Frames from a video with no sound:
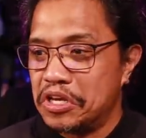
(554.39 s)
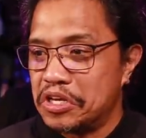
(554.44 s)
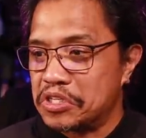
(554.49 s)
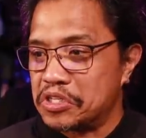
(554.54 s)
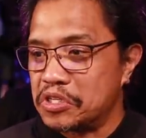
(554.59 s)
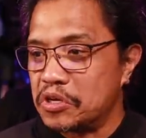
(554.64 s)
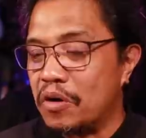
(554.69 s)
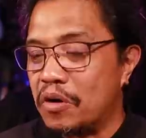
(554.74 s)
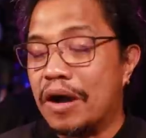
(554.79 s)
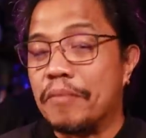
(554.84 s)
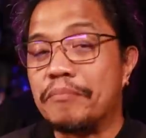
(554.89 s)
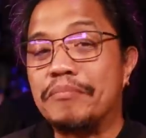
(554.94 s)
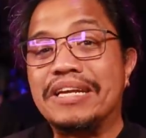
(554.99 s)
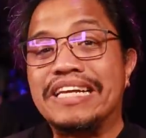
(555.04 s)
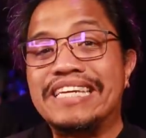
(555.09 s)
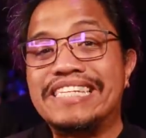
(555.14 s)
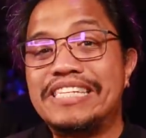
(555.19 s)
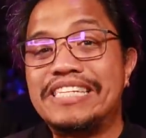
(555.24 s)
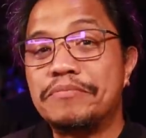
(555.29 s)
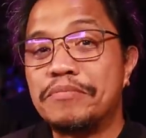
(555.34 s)
So, ang
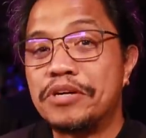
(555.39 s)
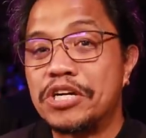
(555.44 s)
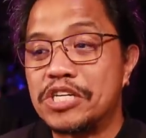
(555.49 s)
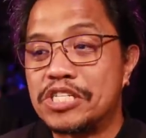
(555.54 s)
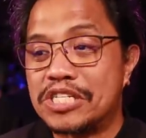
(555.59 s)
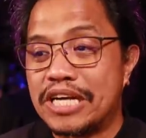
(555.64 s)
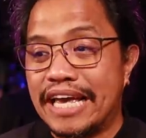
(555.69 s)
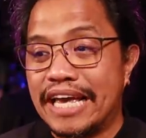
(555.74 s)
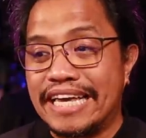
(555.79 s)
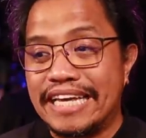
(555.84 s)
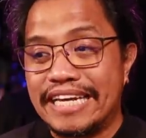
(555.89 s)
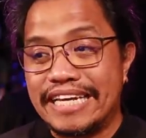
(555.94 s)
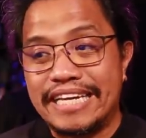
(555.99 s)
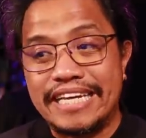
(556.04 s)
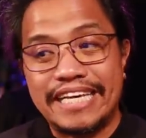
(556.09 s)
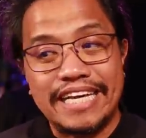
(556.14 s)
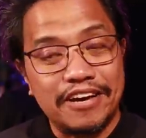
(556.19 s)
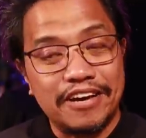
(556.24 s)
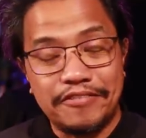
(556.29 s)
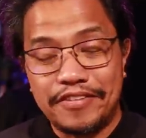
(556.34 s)
PDC merch ay
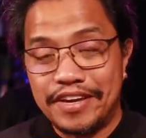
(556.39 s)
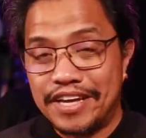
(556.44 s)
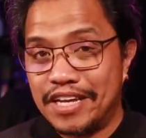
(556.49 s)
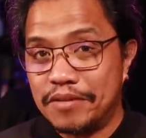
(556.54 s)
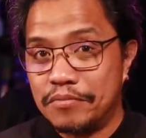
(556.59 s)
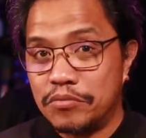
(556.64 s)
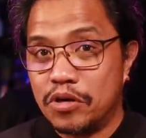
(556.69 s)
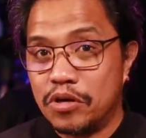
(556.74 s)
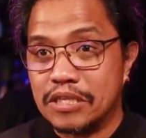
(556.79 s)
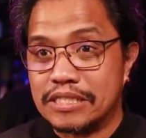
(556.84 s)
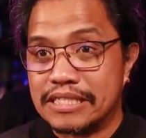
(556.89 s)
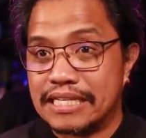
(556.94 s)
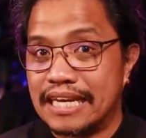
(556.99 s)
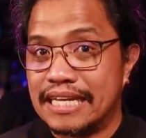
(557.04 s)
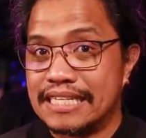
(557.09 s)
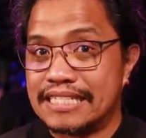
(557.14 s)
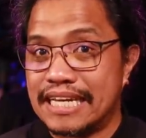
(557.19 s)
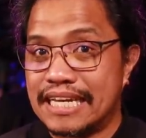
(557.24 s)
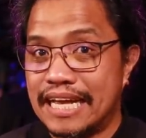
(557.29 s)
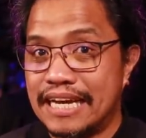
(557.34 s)
hindi available sa
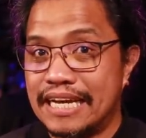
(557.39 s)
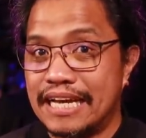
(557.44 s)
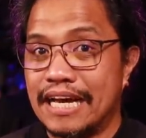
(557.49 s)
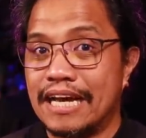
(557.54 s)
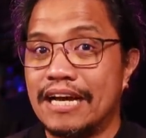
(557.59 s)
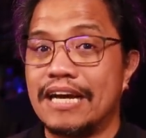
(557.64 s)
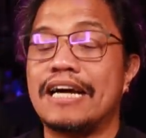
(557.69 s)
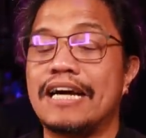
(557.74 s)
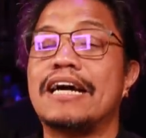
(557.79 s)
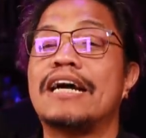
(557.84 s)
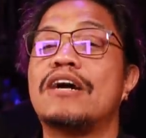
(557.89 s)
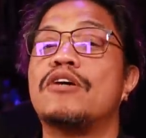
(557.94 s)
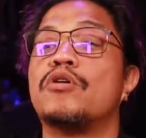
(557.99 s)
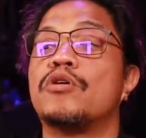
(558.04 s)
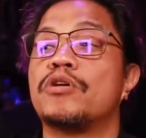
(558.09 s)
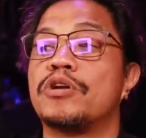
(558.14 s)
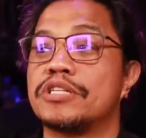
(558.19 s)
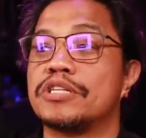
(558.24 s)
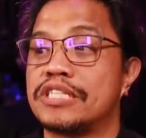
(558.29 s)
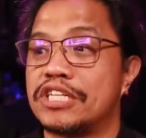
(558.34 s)
Lazada
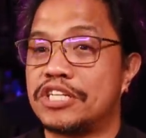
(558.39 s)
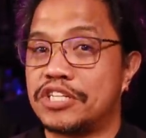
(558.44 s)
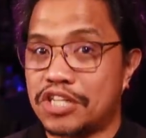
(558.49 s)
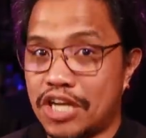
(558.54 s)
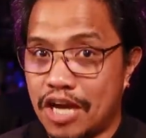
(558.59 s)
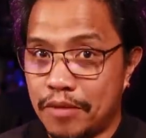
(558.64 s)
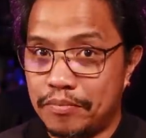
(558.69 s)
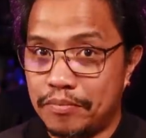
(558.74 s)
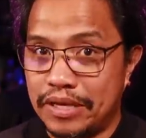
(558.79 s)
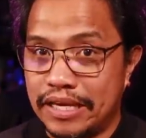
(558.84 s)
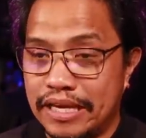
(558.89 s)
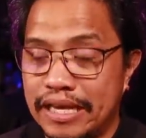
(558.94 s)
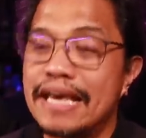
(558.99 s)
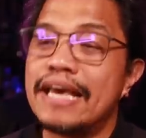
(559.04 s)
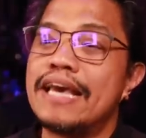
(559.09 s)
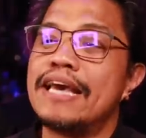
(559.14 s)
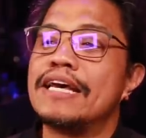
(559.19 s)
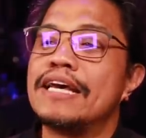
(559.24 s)
or sa Shopee.